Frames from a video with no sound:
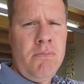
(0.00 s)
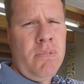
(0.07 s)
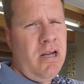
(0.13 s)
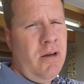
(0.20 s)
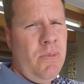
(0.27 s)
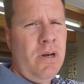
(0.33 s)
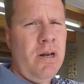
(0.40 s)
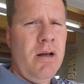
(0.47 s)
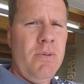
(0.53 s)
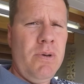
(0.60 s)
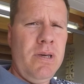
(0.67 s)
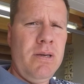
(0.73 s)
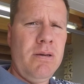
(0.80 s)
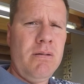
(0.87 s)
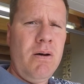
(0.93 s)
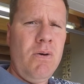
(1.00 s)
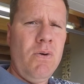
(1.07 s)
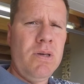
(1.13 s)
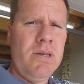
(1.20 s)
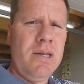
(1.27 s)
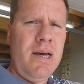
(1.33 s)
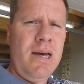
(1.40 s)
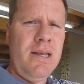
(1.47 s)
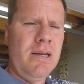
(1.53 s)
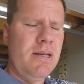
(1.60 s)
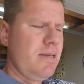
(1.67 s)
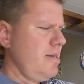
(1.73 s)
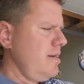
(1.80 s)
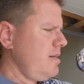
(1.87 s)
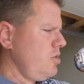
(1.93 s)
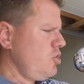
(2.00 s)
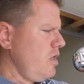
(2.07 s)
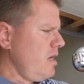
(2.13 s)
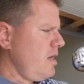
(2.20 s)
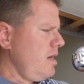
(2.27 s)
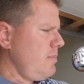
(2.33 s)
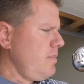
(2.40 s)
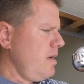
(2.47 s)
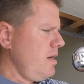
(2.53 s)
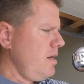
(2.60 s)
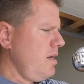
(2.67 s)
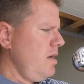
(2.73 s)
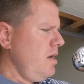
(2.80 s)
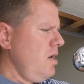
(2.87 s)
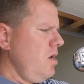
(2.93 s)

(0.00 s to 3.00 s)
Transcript: kann man glaube ich auch seit einiger Zeit einen Check ran machen